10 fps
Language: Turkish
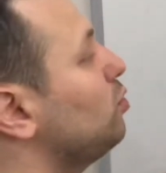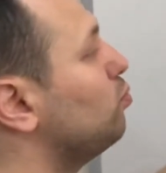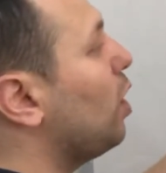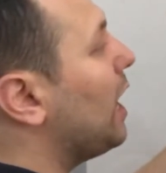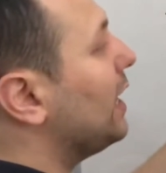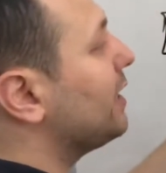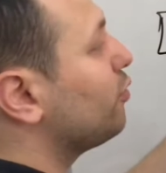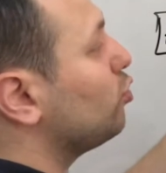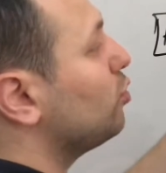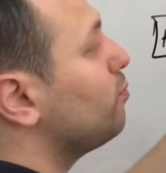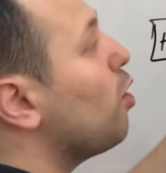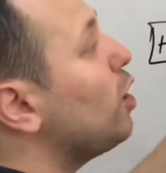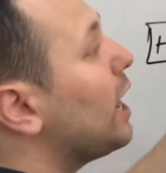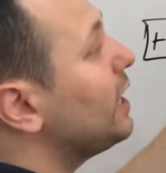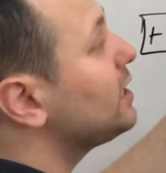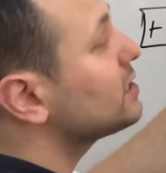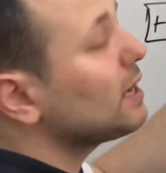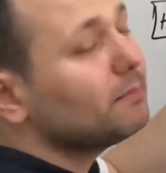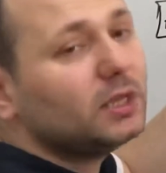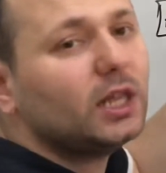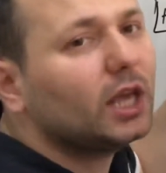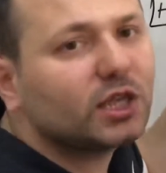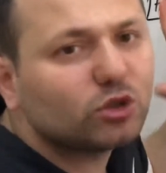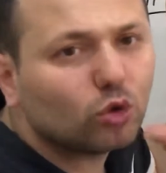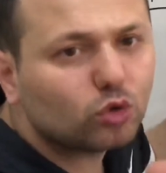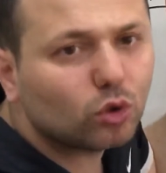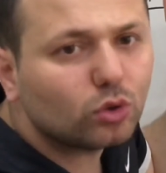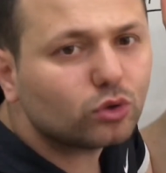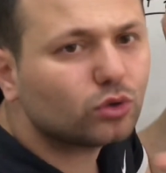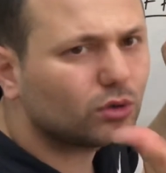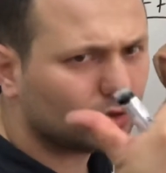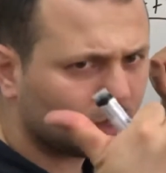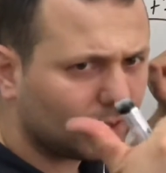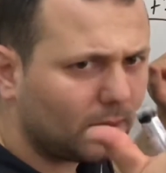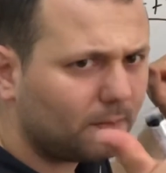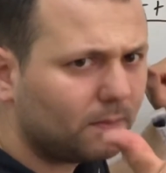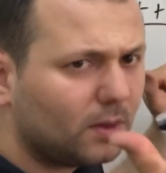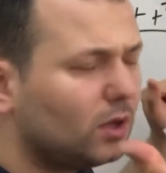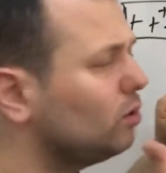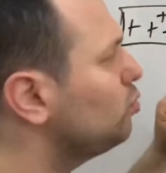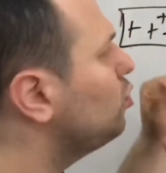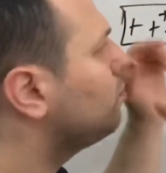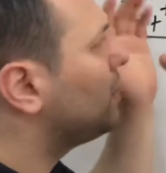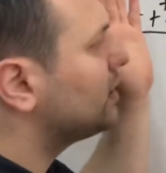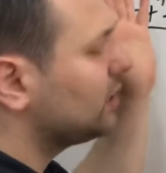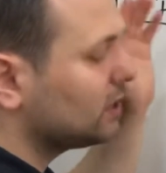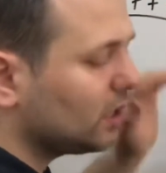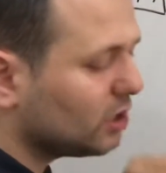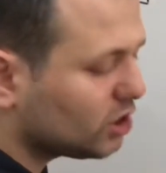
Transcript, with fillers: bu hale döndü. Böyle ayırırsam yine ikisi nötr olur. Tamam. Tüm mantıklarını